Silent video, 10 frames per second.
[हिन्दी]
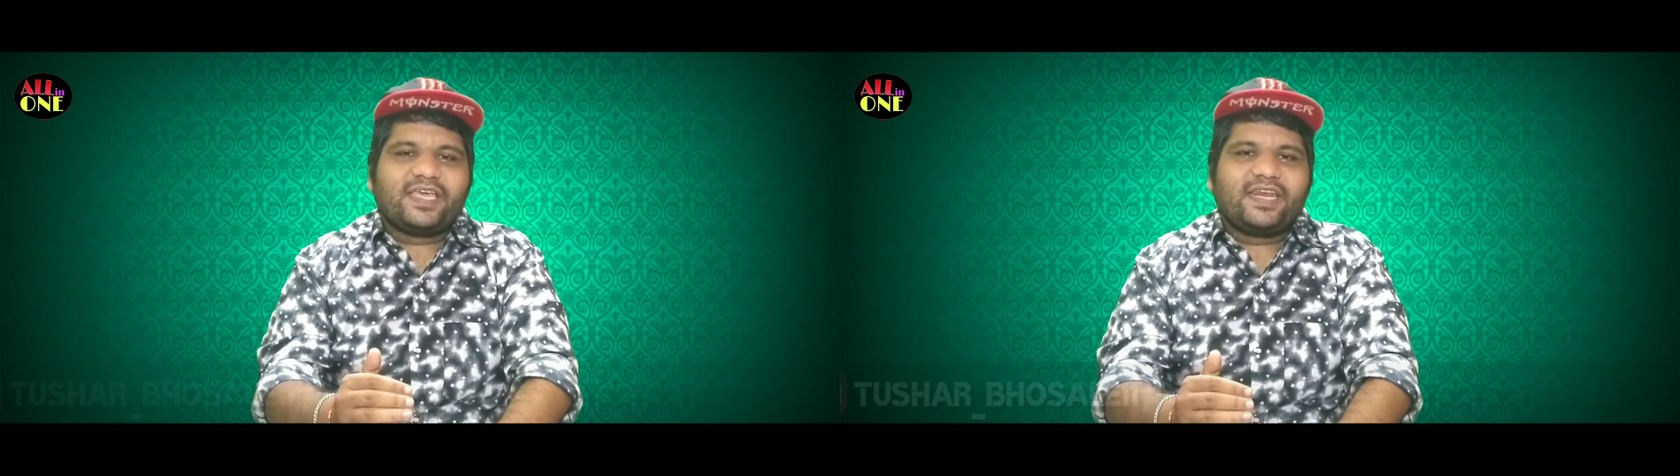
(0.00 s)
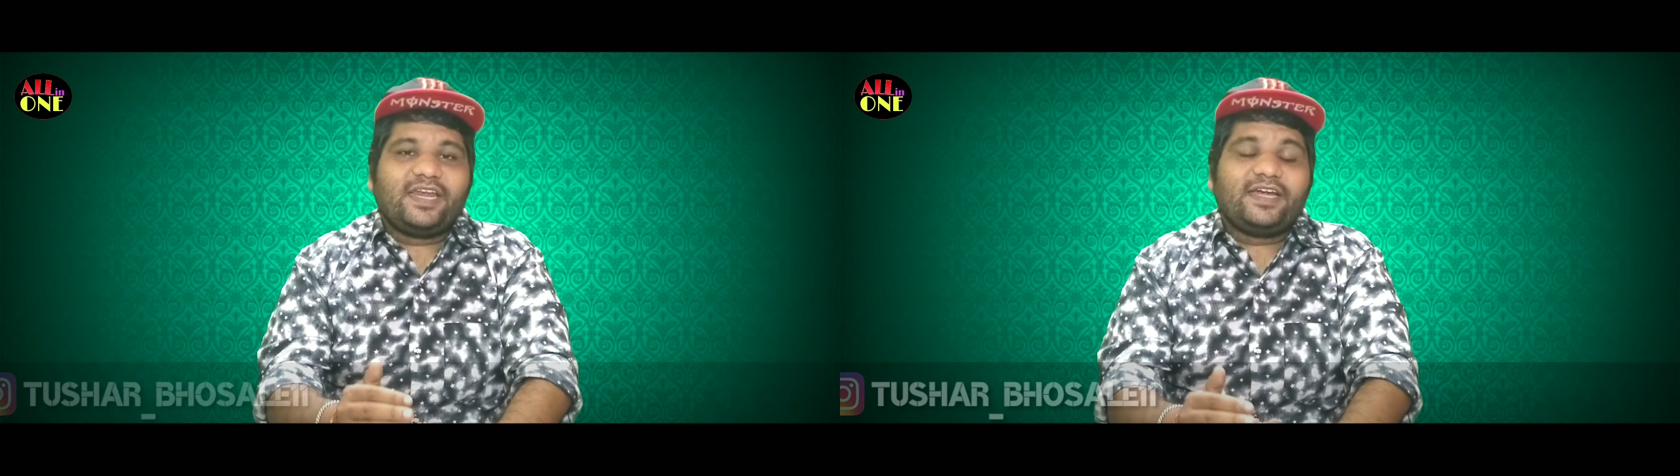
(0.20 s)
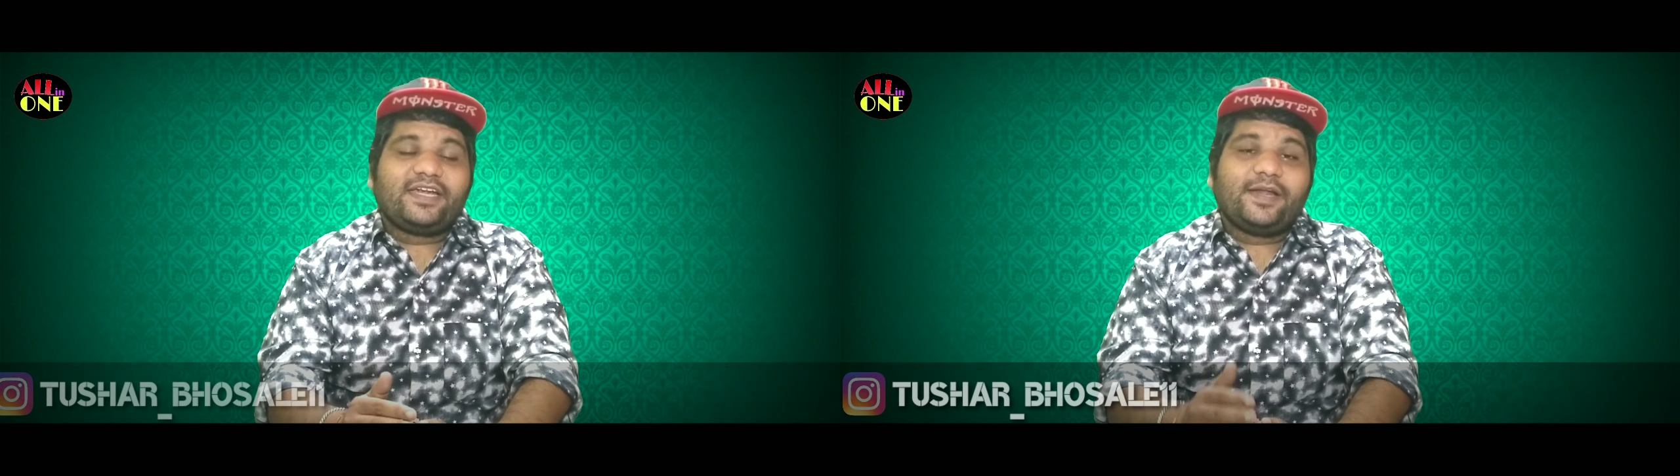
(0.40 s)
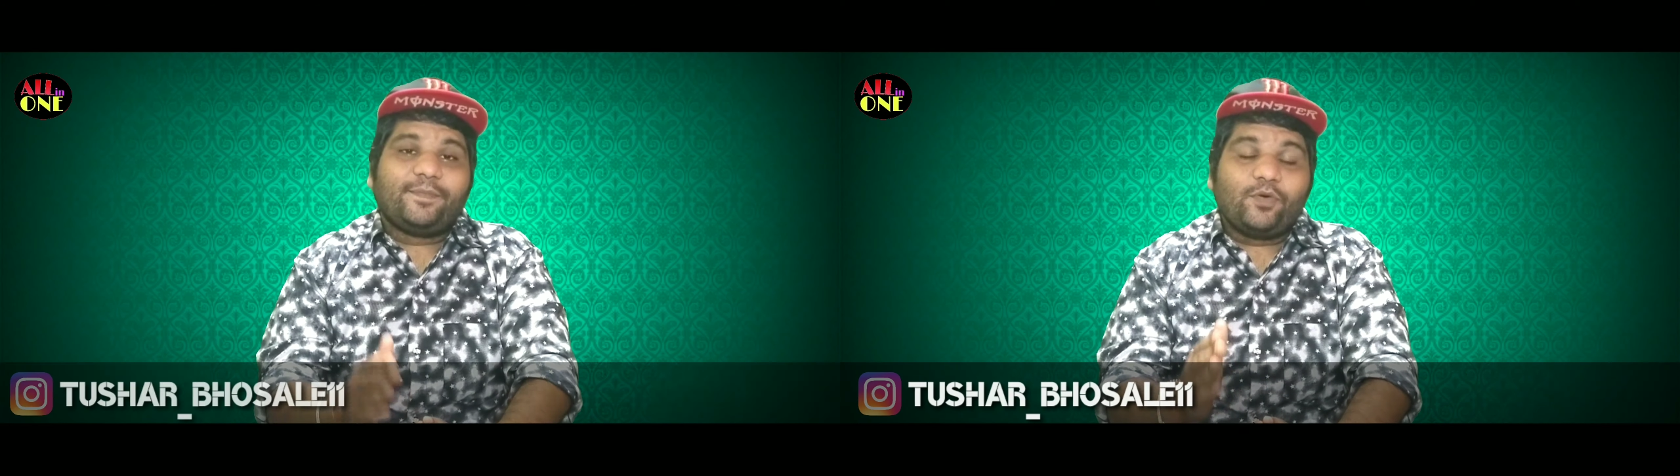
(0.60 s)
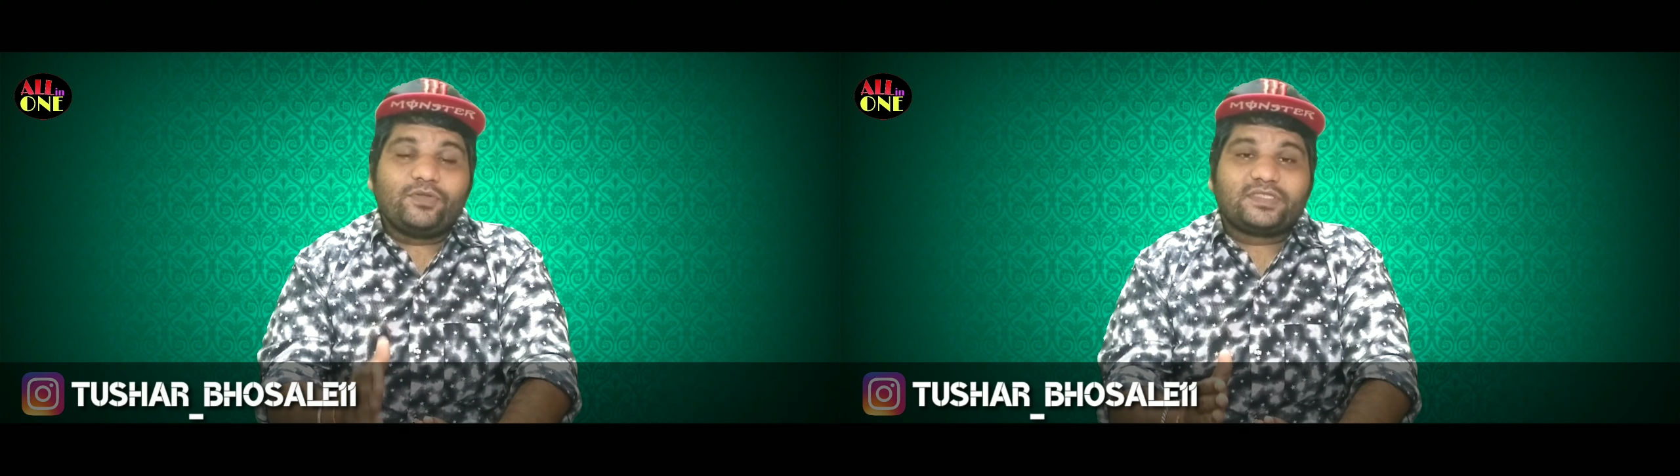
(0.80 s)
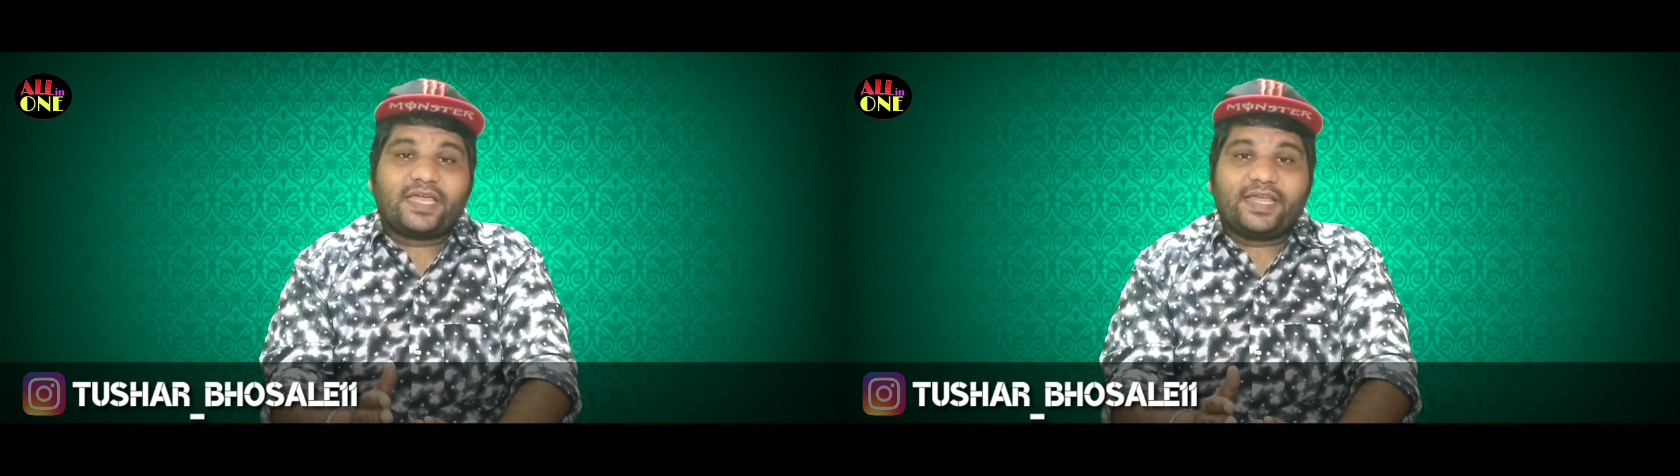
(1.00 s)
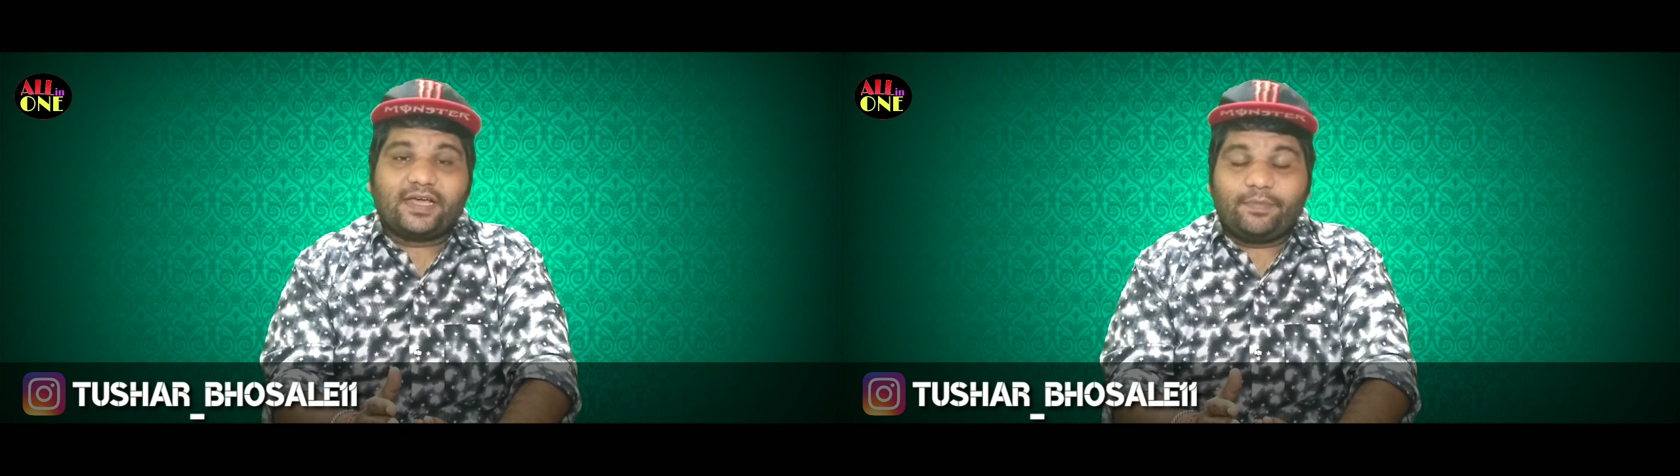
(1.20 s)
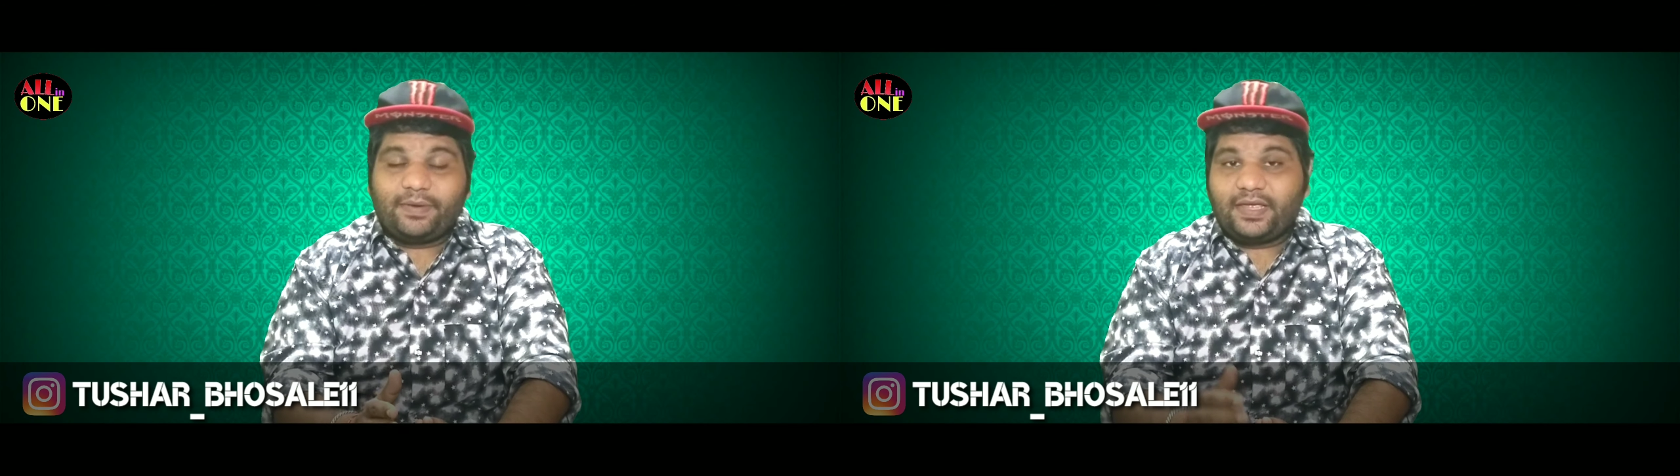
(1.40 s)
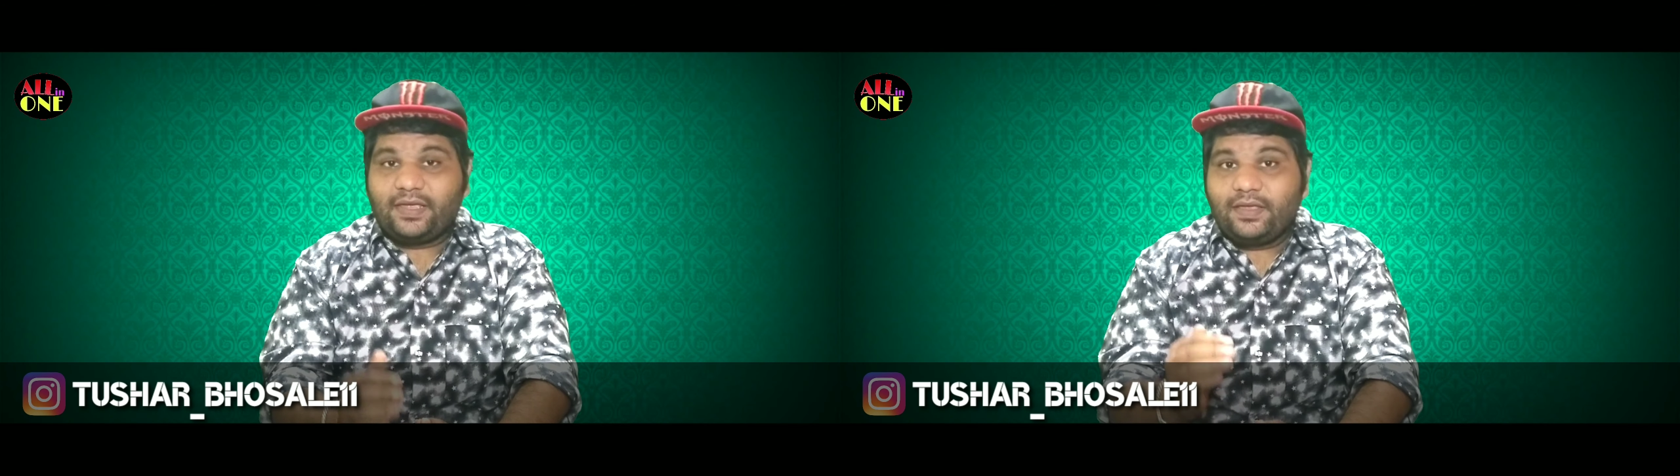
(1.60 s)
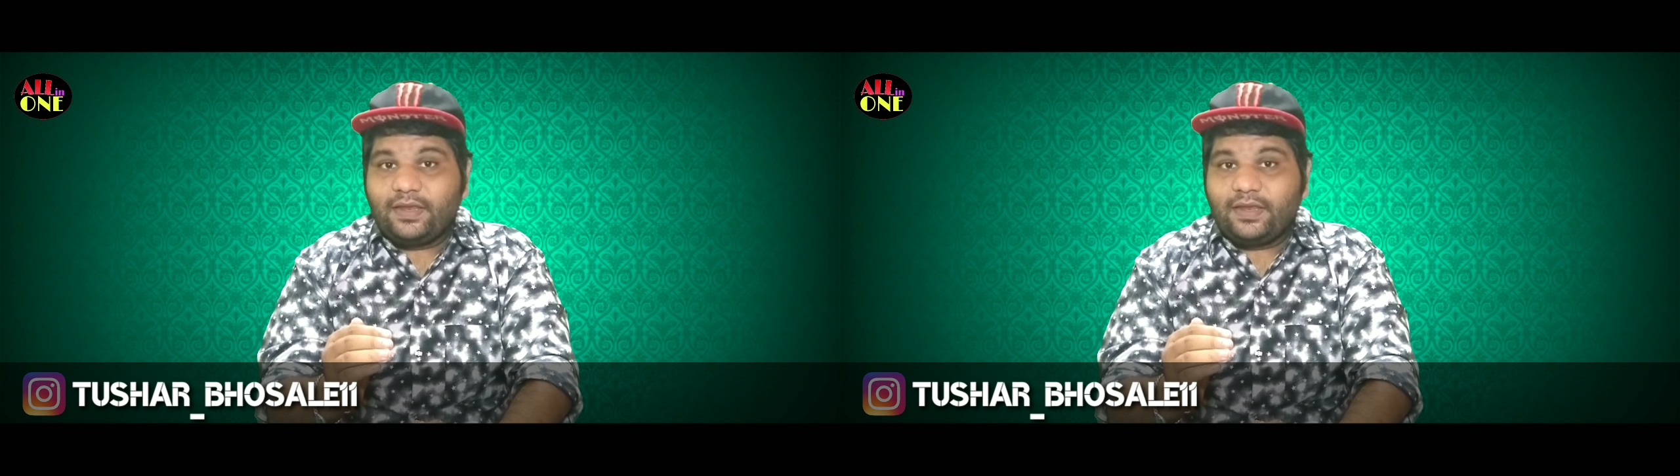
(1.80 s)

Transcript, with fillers: के रिलेटेड बहुत सारी खबरें